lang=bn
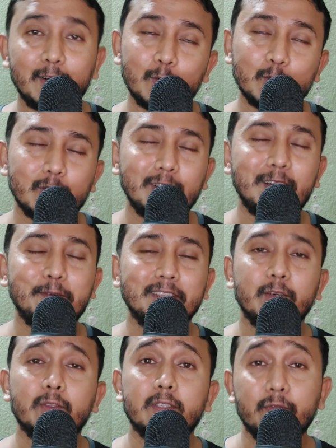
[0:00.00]
জানানোর জন্য
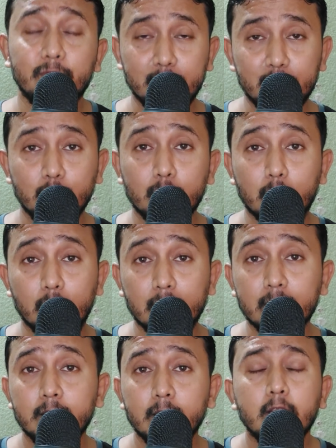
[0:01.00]
আমাদের হচ্ছে ভিডিও
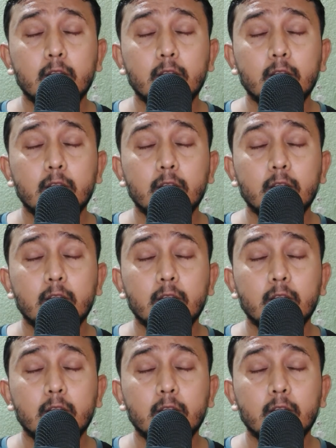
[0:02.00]
করা